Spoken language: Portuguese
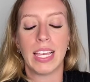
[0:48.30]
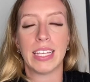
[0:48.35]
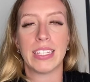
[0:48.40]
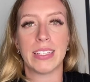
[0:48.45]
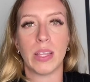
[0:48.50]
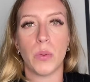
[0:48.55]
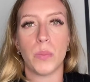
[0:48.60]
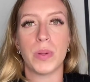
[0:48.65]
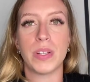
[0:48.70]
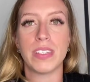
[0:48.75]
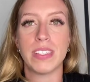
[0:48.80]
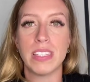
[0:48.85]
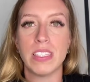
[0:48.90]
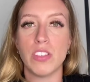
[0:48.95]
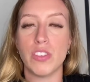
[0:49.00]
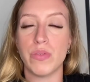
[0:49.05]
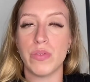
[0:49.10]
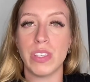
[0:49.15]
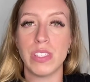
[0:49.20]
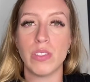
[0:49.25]
Então
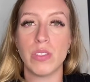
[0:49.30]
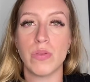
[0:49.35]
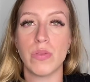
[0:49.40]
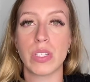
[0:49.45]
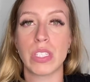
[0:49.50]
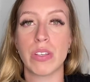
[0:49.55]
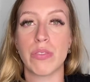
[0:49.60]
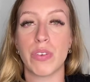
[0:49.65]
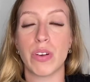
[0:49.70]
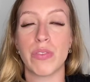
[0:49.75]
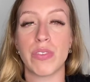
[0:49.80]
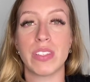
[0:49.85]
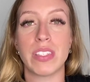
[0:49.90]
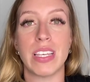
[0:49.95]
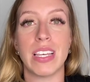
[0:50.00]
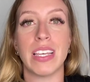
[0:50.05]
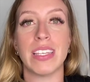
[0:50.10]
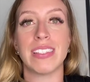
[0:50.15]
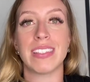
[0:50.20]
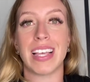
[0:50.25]
precisa de visto se você for
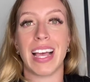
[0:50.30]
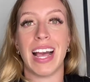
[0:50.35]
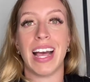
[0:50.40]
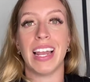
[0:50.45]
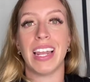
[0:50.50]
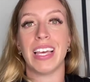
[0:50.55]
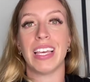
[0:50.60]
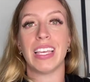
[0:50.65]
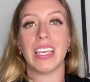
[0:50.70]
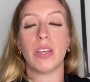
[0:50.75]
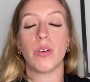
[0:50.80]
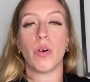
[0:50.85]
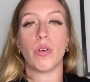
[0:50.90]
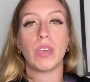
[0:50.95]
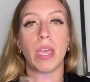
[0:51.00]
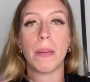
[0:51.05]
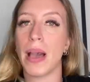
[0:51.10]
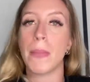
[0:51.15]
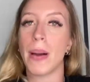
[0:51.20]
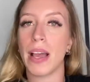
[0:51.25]
fazer a escala em
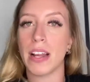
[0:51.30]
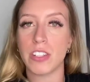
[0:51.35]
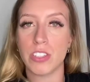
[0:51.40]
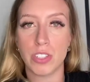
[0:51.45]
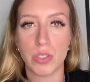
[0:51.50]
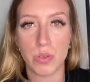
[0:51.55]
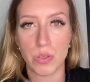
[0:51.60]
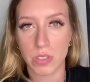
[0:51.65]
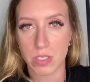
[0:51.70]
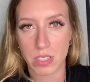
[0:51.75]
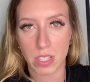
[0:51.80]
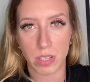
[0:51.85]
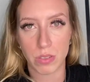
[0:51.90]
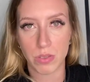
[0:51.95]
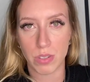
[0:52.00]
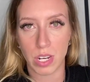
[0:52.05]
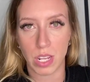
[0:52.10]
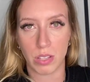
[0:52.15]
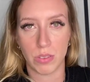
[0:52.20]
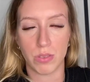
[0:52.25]
qualquer parte dos
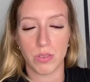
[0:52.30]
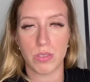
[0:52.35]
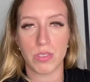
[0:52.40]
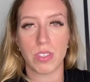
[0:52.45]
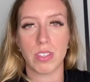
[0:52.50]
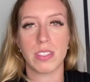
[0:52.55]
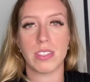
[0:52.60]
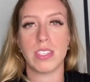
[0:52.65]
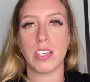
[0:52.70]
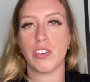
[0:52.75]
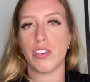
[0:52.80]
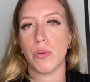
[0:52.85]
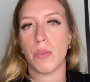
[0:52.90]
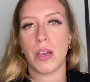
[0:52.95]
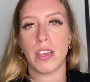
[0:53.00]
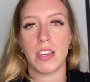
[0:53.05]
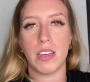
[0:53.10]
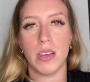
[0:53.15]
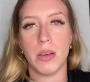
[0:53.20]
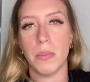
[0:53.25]
Estados Unidos, seja
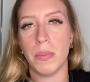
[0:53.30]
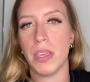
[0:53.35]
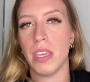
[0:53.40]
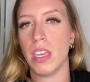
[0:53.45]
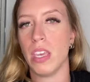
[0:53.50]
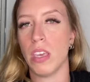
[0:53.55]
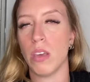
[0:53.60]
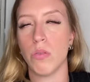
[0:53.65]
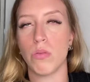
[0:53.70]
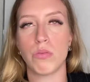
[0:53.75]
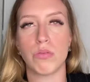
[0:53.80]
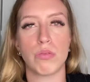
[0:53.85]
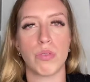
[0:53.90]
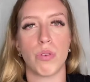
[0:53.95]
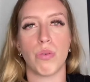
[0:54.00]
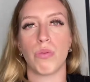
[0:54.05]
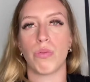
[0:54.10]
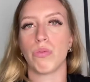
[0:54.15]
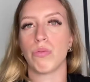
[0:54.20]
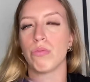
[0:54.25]
Miami,
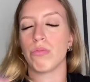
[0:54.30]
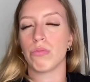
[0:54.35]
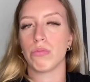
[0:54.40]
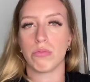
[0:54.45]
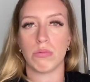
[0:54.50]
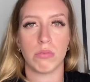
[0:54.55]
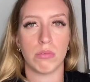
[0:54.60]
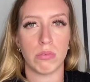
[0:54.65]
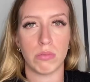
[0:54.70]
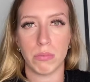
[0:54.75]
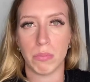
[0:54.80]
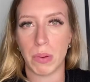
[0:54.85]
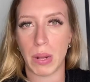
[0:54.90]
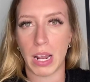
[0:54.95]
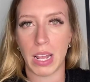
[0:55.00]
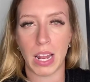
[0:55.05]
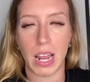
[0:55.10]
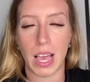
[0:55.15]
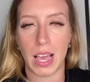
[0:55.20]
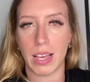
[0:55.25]
Houston,
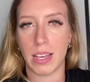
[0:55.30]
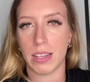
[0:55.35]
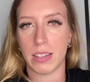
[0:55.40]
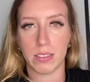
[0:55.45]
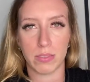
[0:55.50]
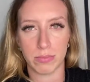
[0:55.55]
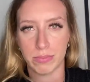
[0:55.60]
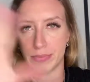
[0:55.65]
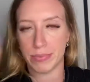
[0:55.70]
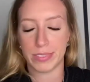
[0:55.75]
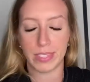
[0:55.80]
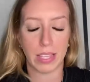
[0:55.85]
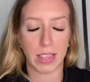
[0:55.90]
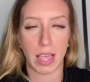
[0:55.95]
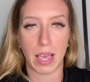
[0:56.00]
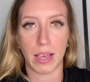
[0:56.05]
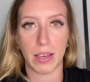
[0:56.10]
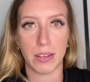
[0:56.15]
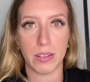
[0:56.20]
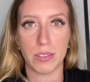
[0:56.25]
para lá, sei
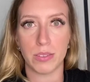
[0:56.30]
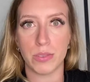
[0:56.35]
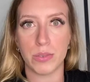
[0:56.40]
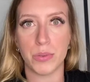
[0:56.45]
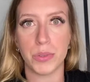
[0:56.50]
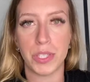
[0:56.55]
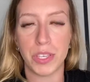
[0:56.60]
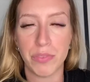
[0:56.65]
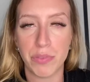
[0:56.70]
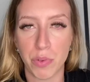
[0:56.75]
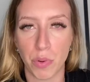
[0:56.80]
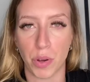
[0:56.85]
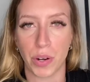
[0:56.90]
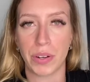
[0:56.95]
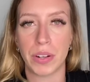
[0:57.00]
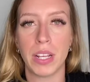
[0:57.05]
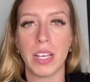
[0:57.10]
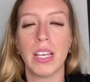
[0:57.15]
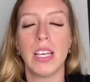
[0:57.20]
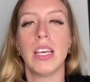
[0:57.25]
lá, o que for.
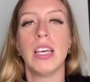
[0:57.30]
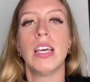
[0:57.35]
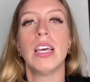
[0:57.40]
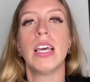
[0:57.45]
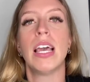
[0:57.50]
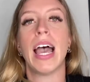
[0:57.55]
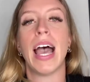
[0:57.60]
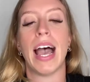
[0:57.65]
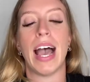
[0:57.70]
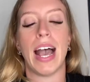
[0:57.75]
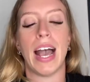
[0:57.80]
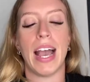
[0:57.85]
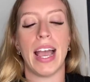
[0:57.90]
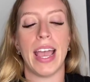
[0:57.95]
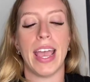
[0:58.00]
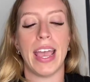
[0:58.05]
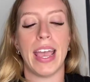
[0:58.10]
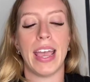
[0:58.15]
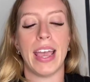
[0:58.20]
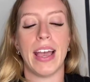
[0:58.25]
Ah,
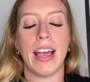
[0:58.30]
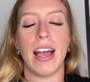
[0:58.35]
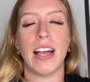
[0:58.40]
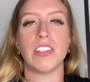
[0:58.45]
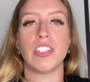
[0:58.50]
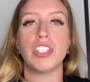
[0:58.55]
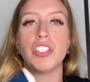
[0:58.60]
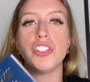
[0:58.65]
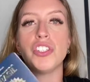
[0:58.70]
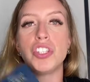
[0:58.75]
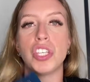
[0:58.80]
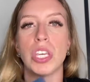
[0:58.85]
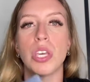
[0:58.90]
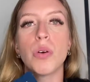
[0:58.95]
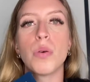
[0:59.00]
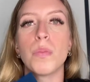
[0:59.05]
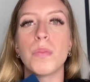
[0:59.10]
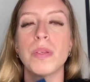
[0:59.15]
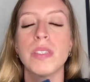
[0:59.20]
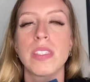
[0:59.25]
é, a gente
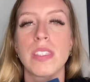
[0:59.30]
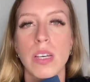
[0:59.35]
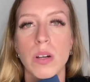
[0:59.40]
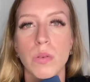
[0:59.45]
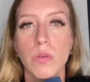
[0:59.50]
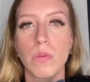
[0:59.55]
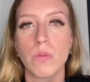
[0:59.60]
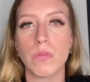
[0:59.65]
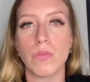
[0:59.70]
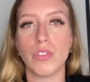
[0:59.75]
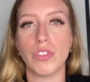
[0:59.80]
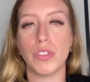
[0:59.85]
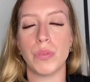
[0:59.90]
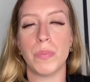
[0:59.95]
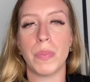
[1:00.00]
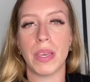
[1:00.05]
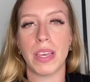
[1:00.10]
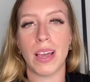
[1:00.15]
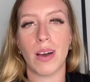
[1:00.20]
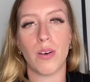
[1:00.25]
tinha a opção de
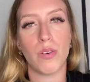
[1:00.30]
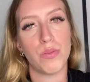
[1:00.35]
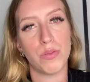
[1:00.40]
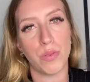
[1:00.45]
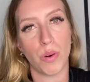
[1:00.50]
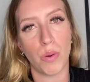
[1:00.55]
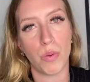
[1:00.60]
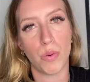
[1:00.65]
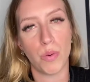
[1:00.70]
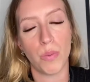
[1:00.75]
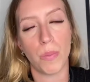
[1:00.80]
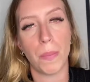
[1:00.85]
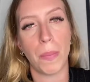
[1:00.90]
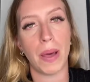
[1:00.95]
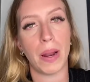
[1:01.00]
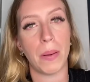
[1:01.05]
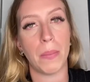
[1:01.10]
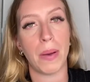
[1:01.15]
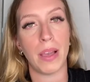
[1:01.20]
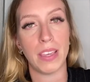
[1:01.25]
pegar o voo
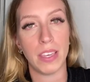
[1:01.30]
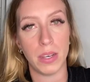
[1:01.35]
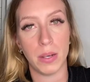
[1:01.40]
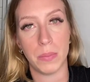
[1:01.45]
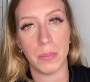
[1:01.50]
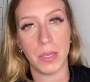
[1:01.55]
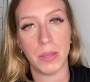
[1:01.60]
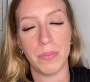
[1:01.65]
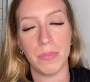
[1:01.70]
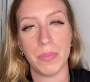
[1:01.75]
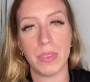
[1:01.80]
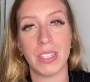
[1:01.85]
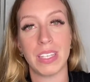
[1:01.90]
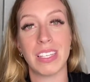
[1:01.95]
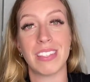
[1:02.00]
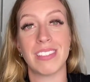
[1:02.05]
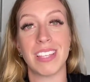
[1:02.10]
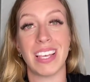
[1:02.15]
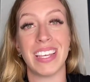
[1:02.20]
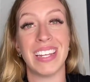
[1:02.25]
para Miami,
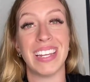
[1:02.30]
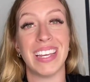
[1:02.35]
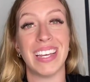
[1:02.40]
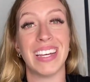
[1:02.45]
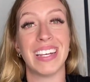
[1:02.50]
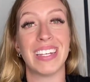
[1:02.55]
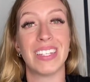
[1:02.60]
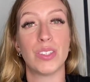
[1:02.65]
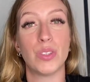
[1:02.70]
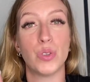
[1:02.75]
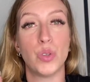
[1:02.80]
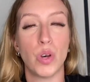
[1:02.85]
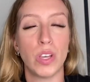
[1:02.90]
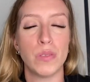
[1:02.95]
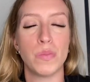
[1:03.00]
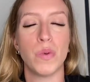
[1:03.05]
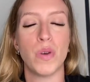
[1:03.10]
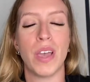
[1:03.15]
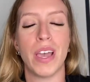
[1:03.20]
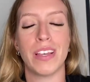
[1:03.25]
que sairia
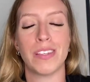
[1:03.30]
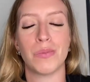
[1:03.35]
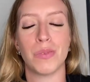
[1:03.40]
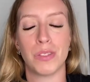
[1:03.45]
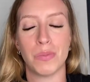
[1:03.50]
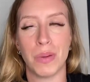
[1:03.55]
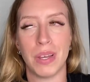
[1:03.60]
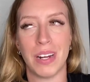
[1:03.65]
dois mil reais mais